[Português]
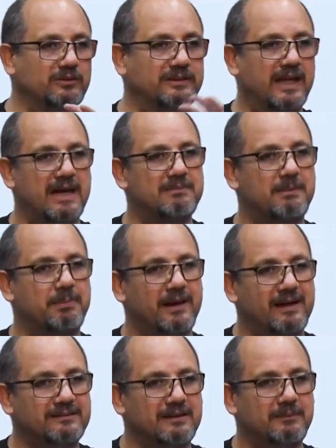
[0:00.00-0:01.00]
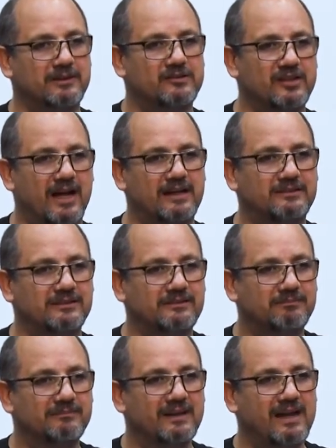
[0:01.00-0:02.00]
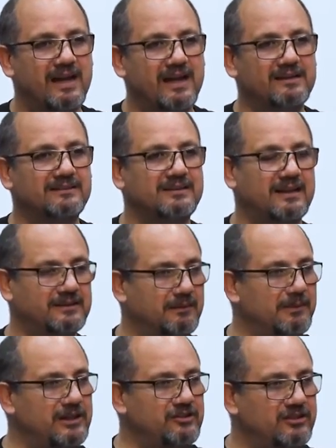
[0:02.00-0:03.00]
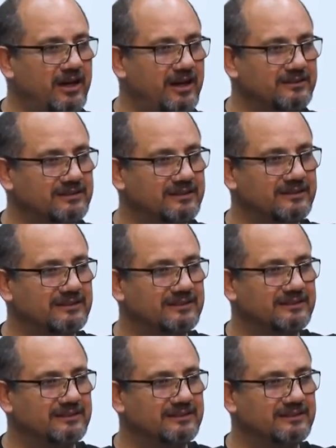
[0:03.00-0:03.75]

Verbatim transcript: um tema para essa mensagem, é exatamente essa